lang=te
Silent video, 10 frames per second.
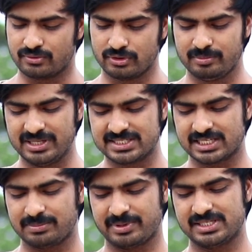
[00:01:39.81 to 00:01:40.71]
రెండు బిల్స్
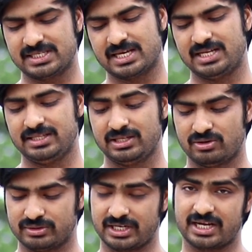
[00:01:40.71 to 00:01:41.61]
అయితే పే చేయాలి
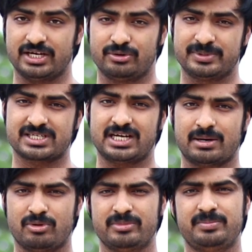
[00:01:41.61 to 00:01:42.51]
దీనిలో త్రీ హండ్రెడ్ రూపీస్ కంటే
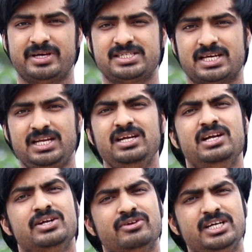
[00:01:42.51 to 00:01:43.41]
అబో మీరు పే చేయాలి
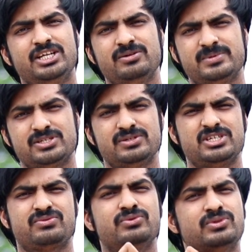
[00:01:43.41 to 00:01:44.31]
ట్వంటీ రూపీస్
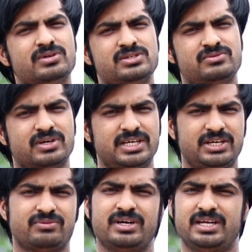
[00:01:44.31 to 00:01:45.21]
నుంచి టూ థౌసండ్
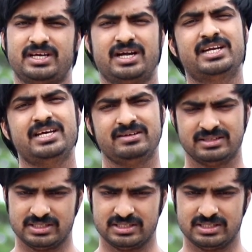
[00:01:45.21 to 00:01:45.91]
ట్వంటీ ట్వంటీ అంటే